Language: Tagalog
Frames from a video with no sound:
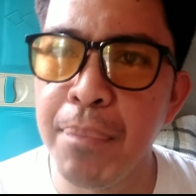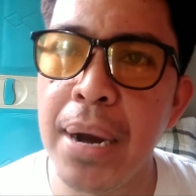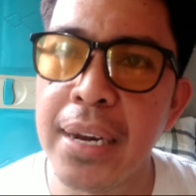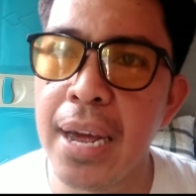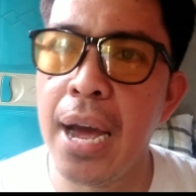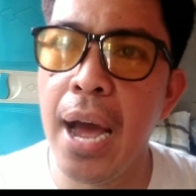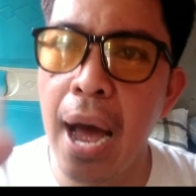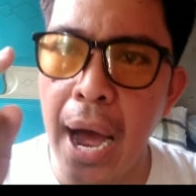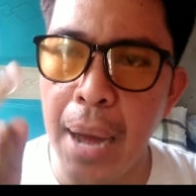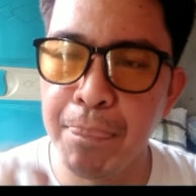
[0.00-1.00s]
para
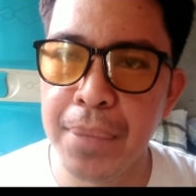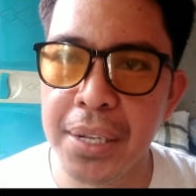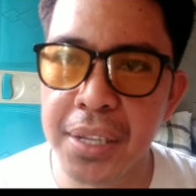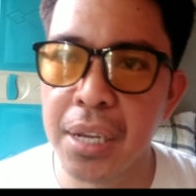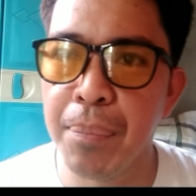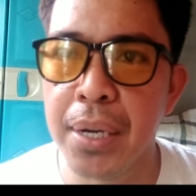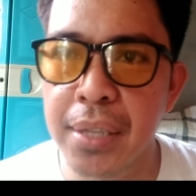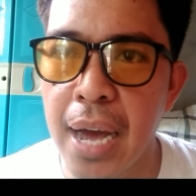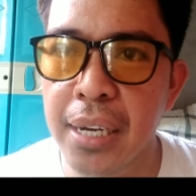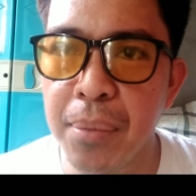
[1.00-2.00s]
updated ka pa
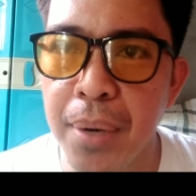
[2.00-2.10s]
sa aking